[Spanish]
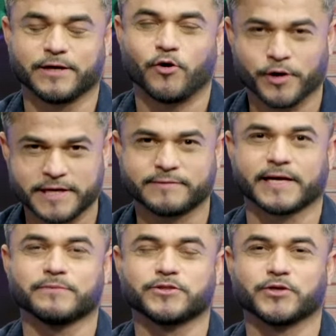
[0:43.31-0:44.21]
Hoy
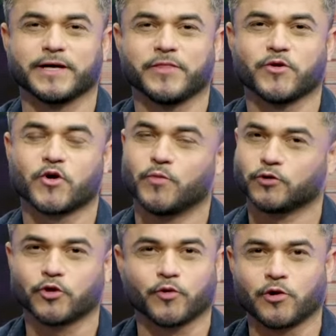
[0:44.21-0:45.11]
estaremos tocando, como
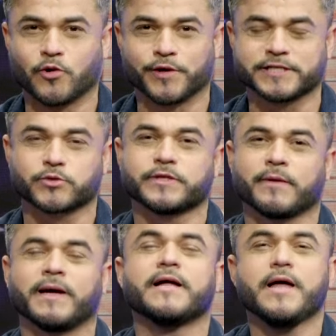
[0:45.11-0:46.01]
todos los lunes, un
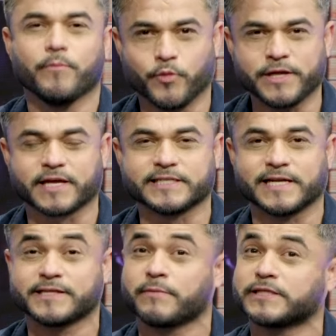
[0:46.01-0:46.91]
tema muy
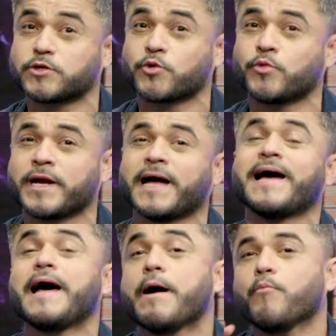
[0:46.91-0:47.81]
interesante, además con una
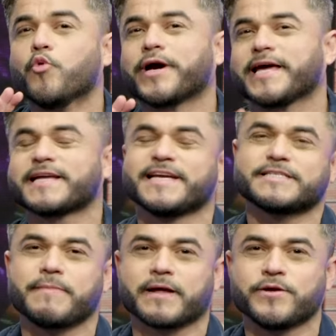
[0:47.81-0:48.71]
mujer que es
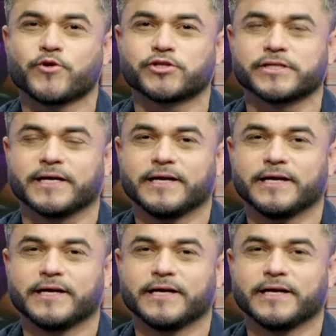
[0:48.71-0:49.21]
maravillosa,